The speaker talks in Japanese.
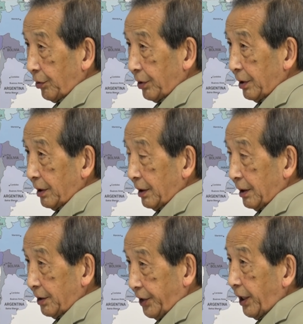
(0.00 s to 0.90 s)
の
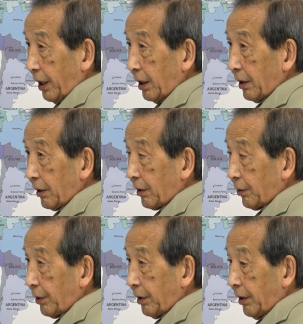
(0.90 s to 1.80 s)
J、うん、
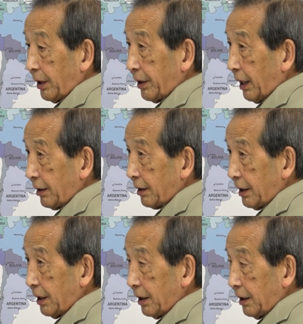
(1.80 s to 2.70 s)
これは200
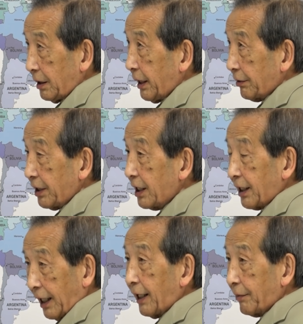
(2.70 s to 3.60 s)
機202機
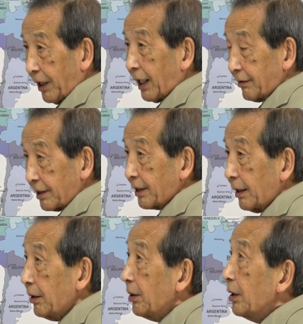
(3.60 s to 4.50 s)
かな今あるんですかね、